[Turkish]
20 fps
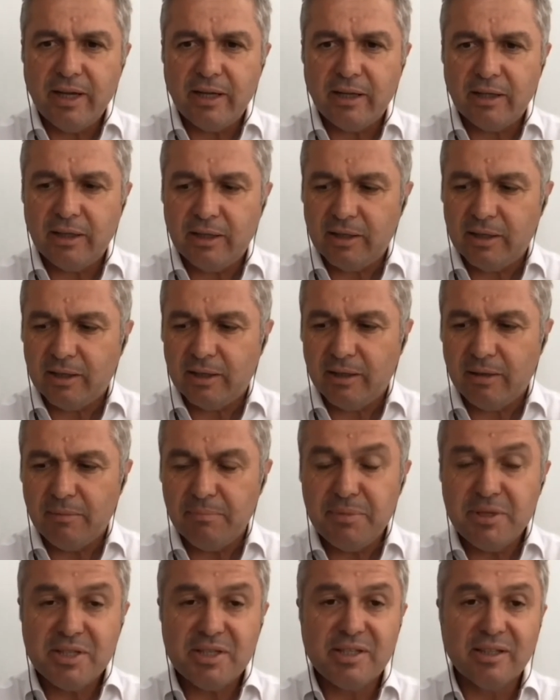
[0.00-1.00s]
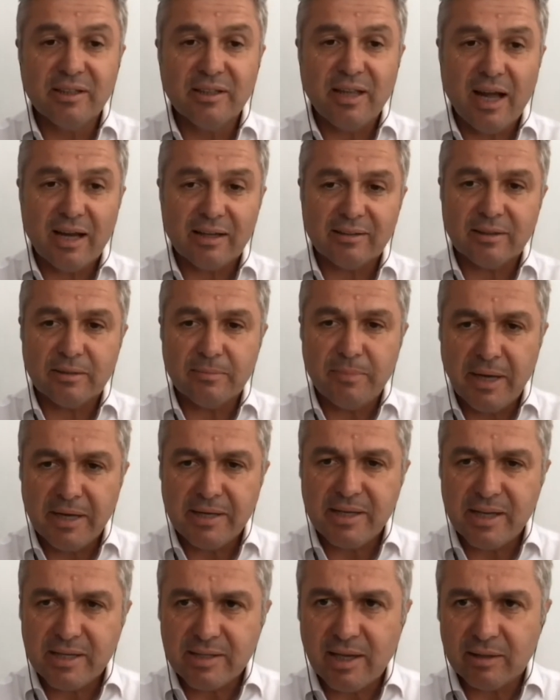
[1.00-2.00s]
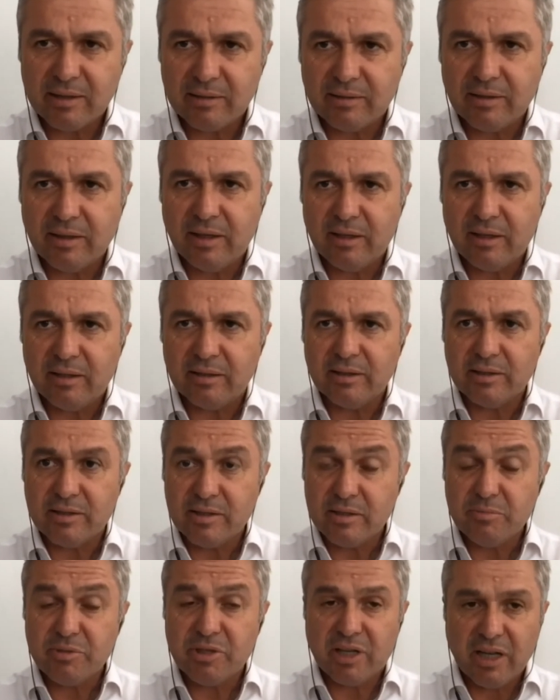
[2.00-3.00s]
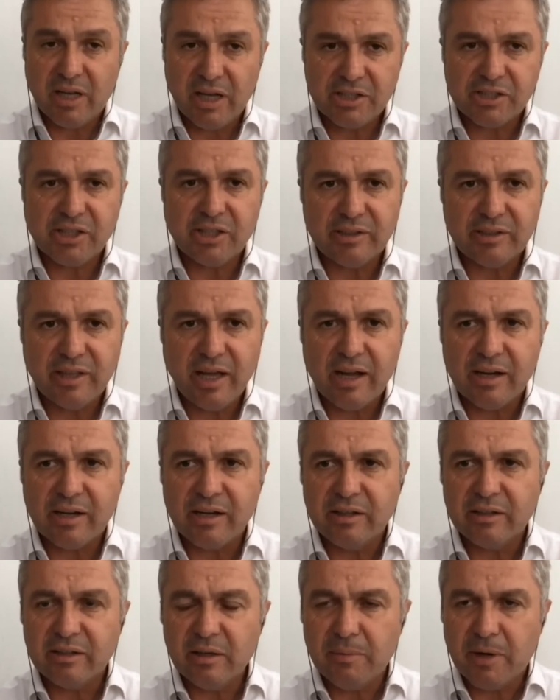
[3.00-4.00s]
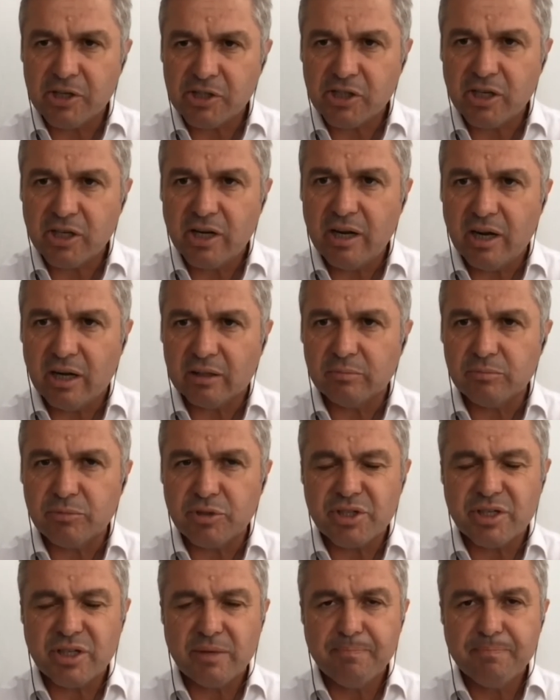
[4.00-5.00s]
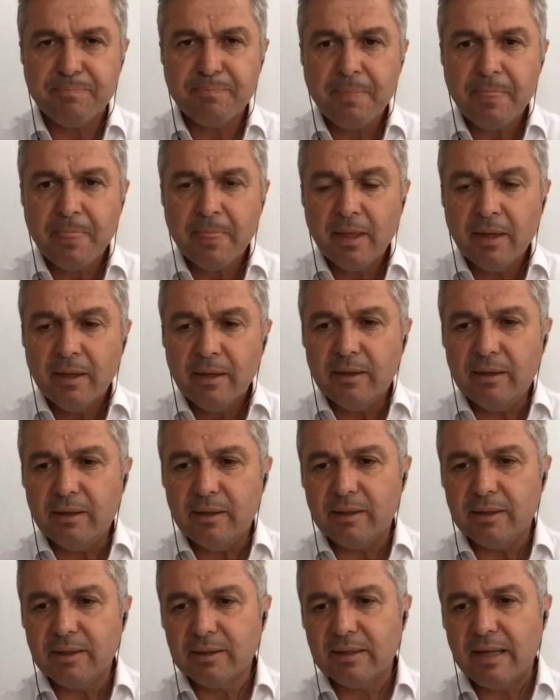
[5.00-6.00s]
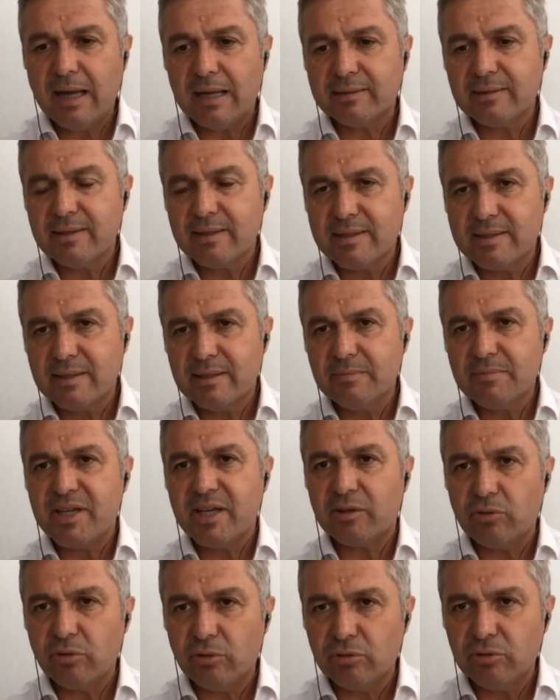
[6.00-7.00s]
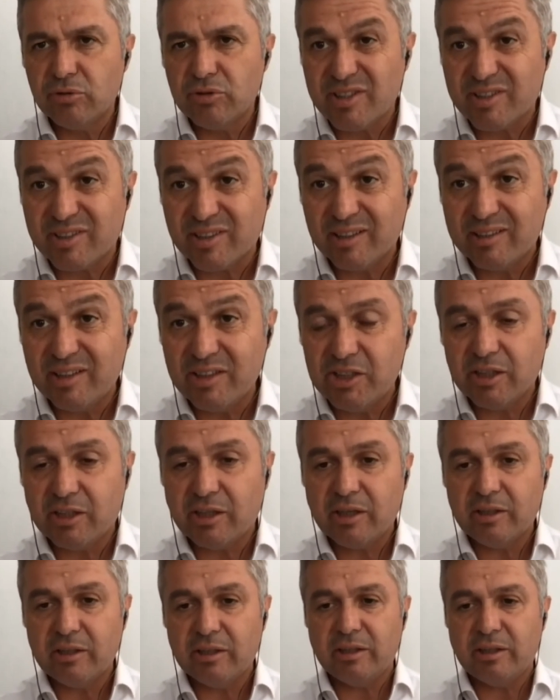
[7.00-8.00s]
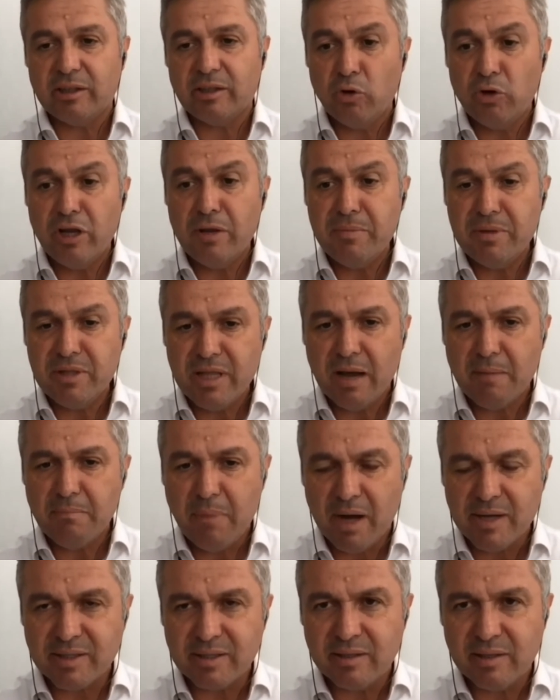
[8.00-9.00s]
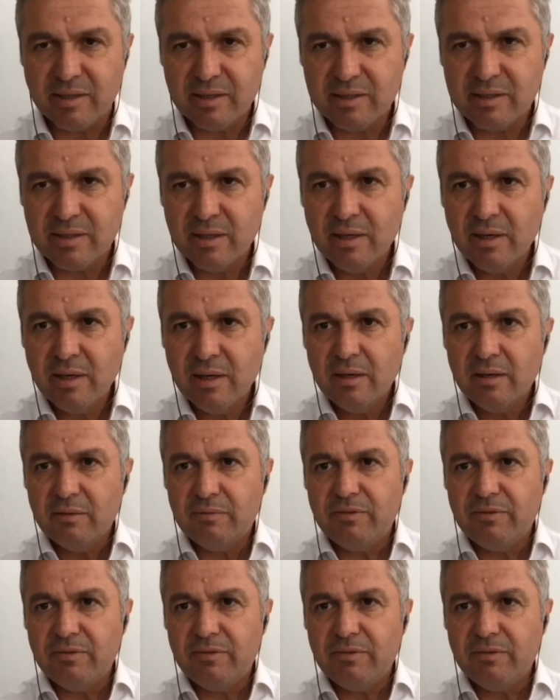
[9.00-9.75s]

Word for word: Ve e, biz yıllardır, ben YASAP'ta Yazılım Sanayicileri Derneği'nde başkan yardımcısıyım. E, yıllardır yazılım sektör stratejik e, öneminden bahsederiz.